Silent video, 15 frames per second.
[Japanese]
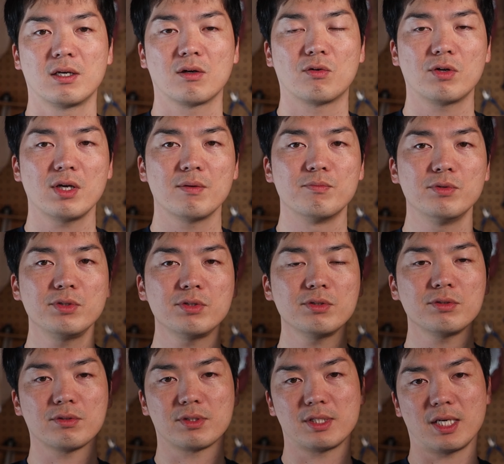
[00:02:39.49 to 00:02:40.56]
これは無
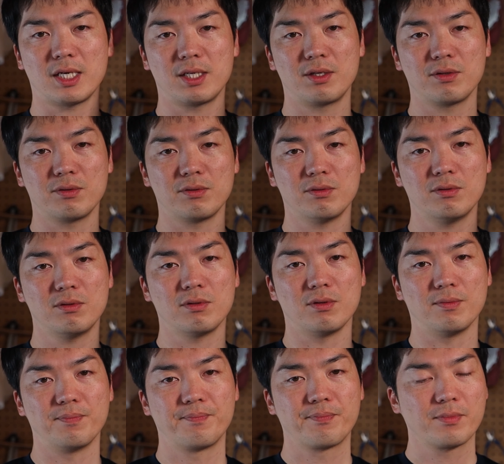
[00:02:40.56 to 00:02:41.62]
垢の材料
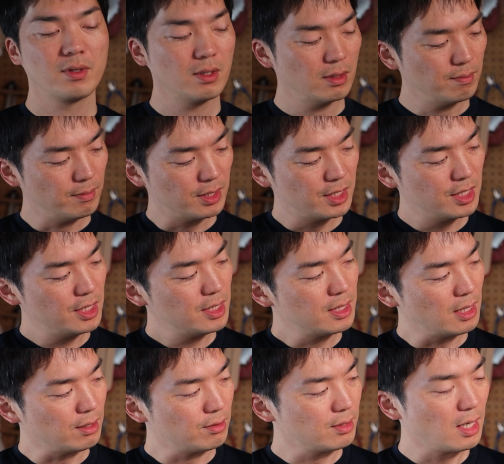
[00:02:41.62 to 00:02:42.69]
をまあ、小
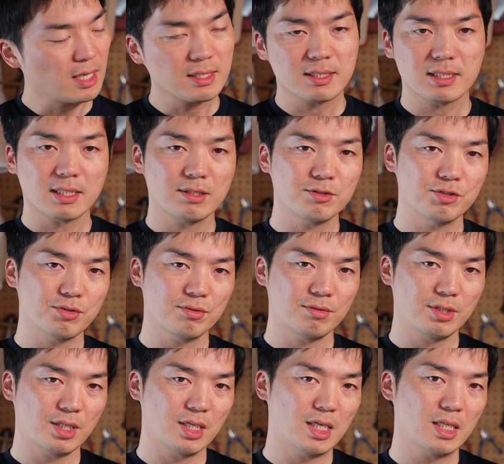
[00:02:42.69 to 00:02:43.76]
さく短冊状
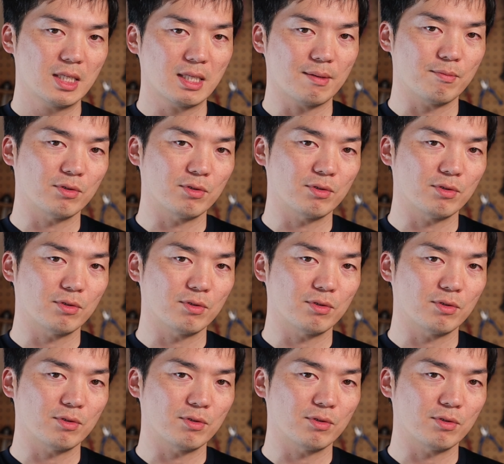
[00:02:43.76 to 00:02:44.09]
に切った